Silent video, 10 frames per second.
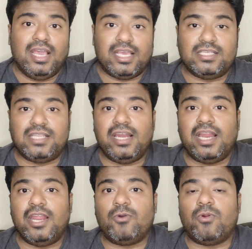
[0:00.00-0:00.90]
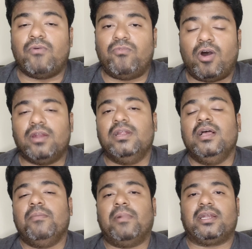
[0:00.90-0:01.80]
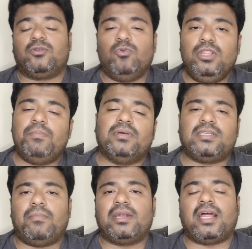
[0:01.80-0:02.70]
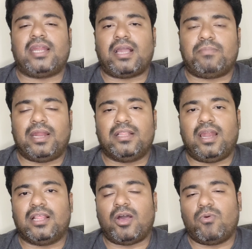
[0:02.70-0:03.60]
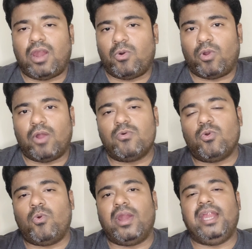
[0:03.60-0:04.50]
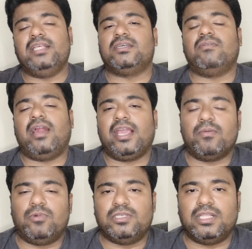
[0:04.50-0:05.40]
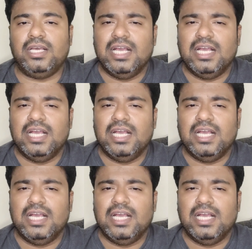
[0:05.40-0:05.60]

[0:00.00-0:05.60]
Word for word: ஈஸிலி டெல்லி கூட ஒன் பட் குல்தீப் சமட் அட்டாக் பண்ணதுனால தான் அவங்களால ஓரளவுக்கு ஒரு ஒன் எயிட்டி செவன் அடிக்க முடிஞ்சது